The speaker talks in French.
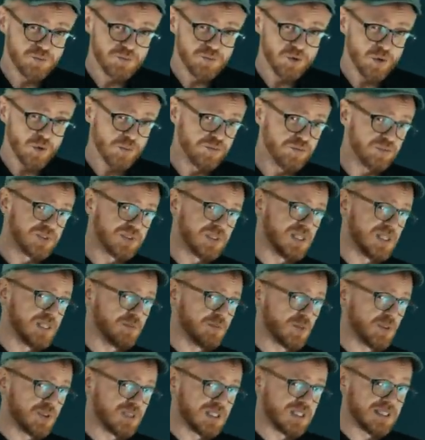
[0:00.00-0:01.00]
pour pousser
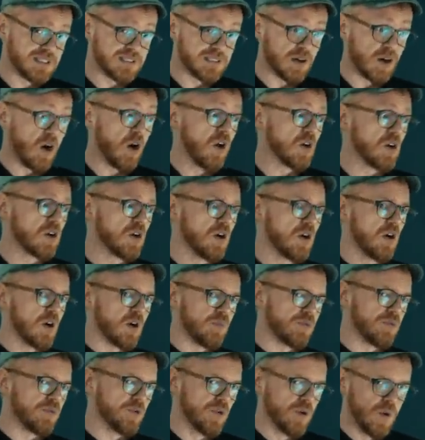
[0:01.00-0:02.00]
l'hypothèse encore
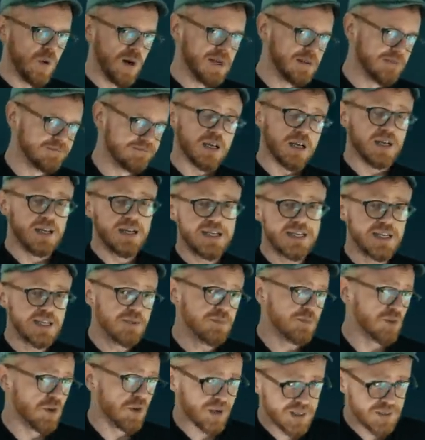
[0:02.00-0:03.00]
plus loin,
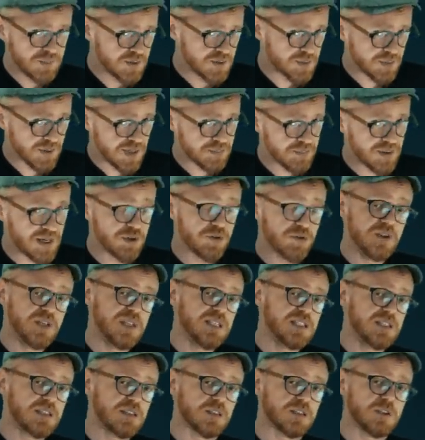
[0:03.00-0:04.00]
l'équipe de Rips prépare une
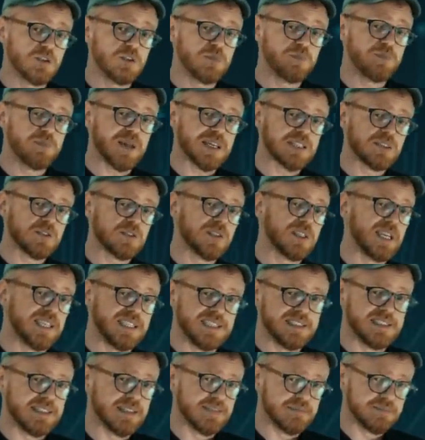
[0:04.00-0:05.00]
liste de
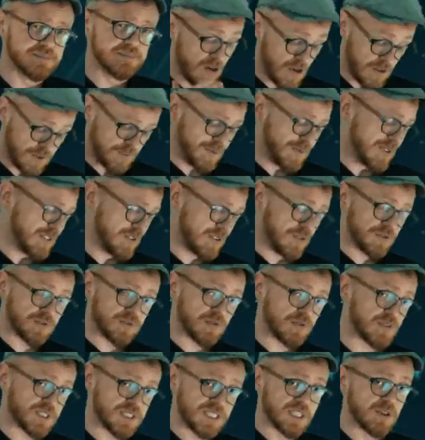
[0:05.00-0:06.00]
personnalités, en se basant
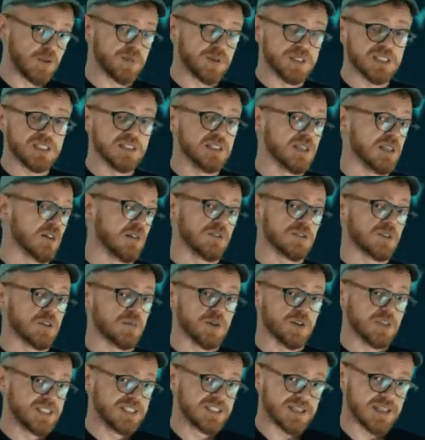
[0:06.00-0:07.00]
sur l'encyclopédie des grands
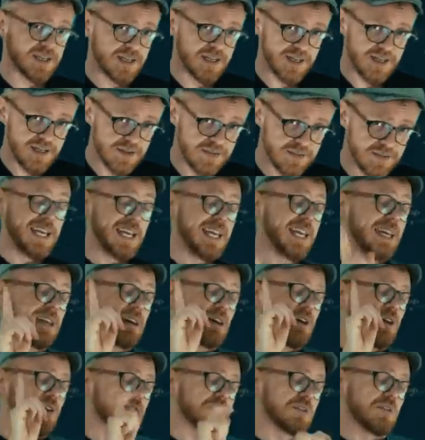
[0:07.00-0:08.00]
hommes en Israël et
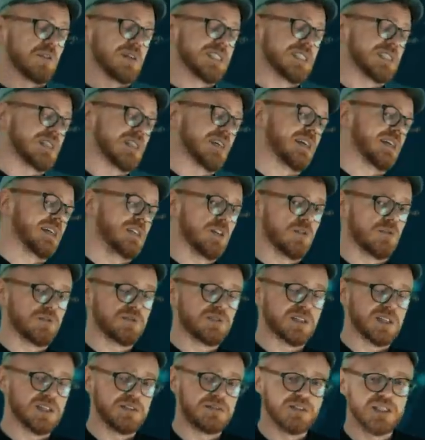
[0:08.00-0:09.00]
en se restreignant
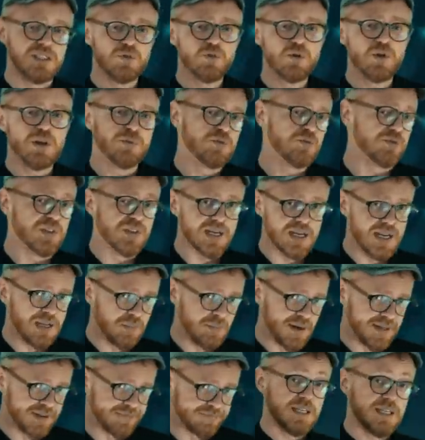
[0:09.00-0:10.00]
aux individus les plus
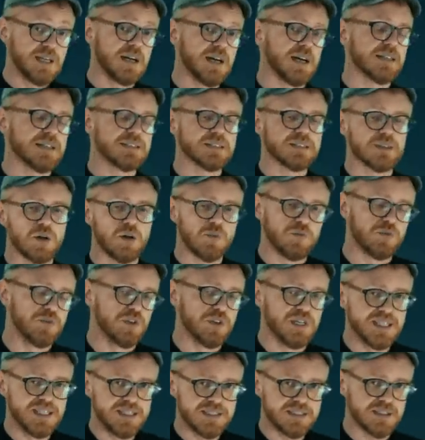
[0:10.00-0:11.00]
célèbres. Il rassemble
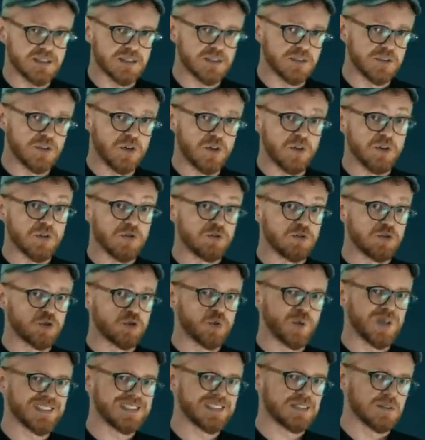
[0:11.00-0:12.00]
une liste de
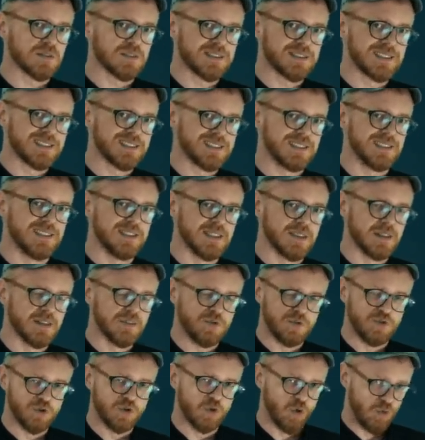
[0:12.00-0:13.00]
66
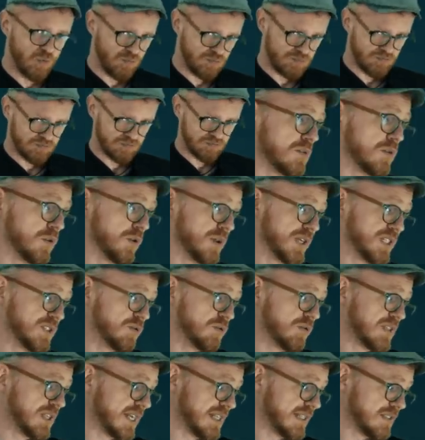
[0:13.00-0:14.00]
noms. Le
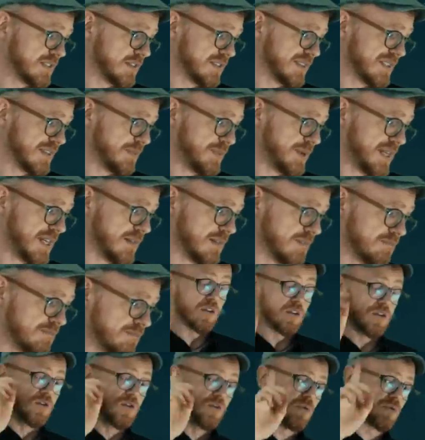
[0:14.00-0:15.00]
résultat est sans appel.
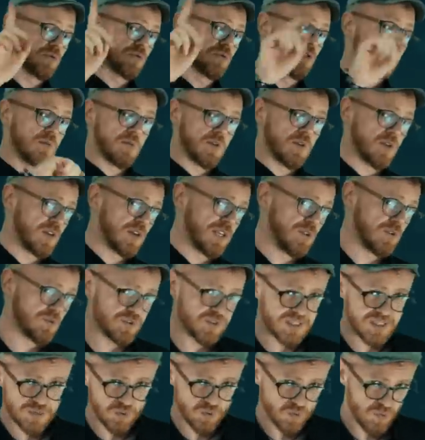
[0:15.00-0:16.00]
Non seulement les noms
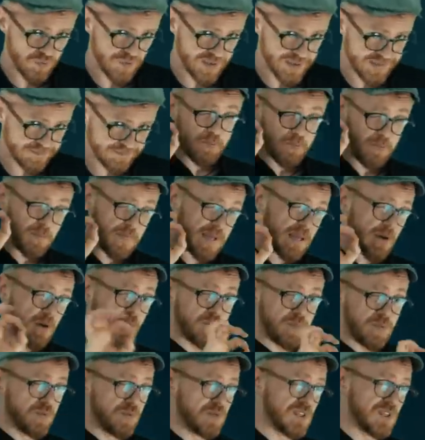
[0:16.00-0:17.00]
s'y trouvaient, mais
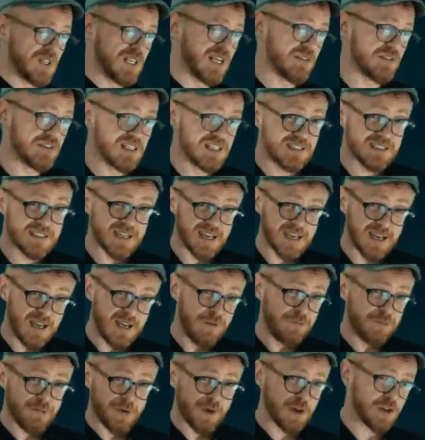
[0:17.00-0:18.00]
en plus il y avait une
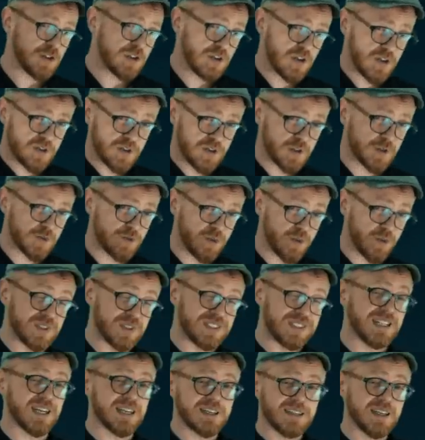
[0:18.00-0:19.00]
très forte tendance
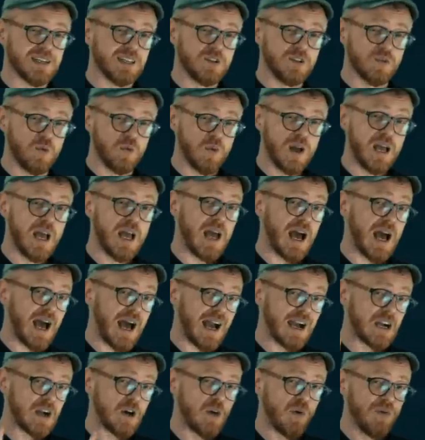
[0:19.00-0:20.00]
certains noms
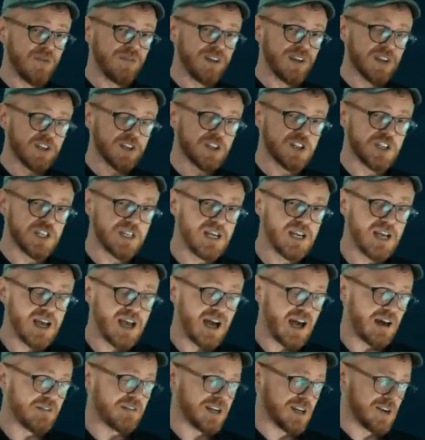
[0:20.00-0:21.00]
à converger
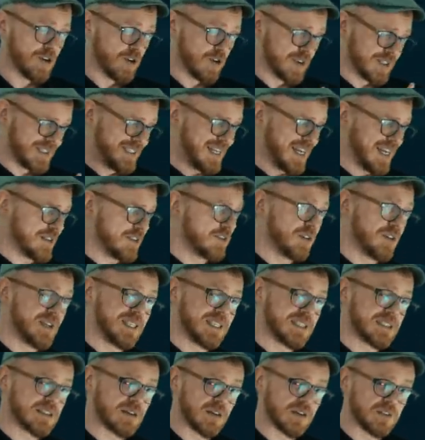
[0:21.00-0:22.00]
avec leur date de
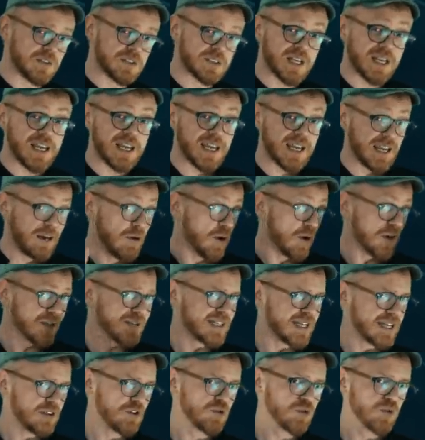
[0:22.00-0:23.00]
naissance et leur
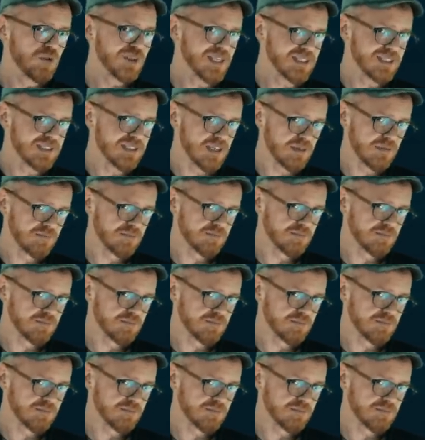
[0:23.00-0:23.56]
date de décès.